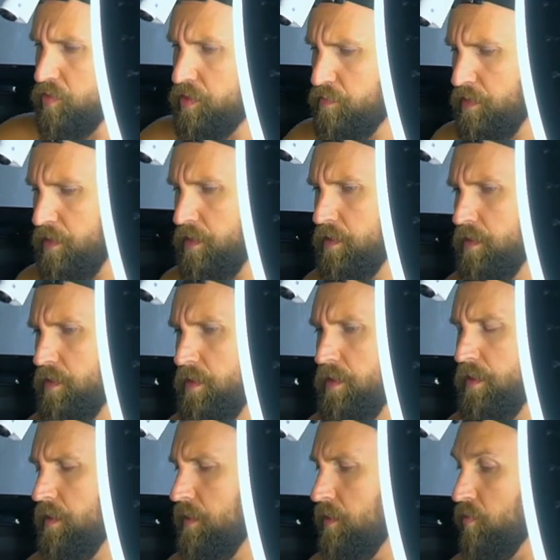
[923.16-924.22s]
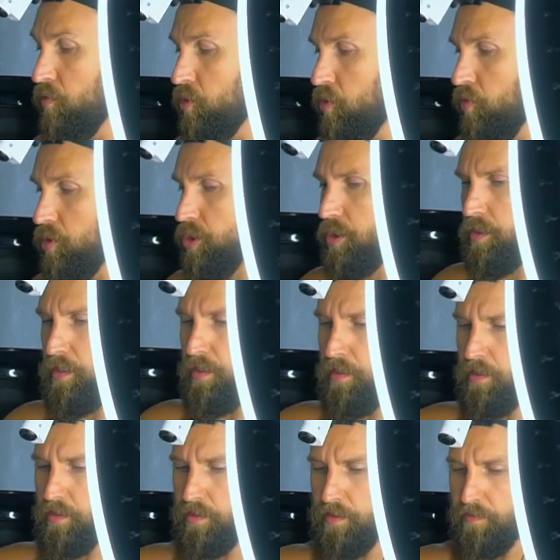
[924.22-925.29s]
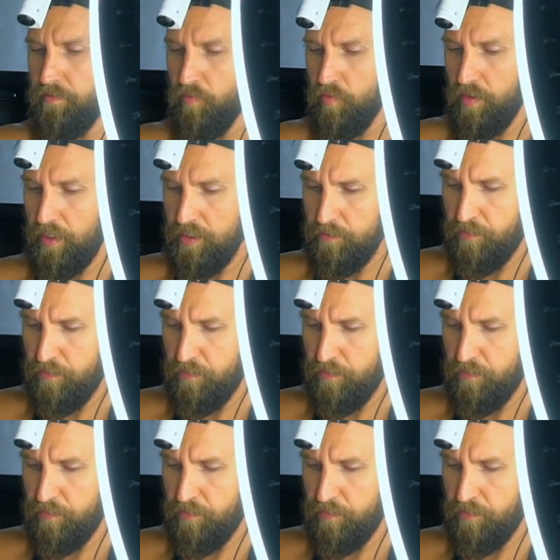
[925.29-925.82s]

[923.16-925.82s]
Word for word: успел. Ну что ж, и у нас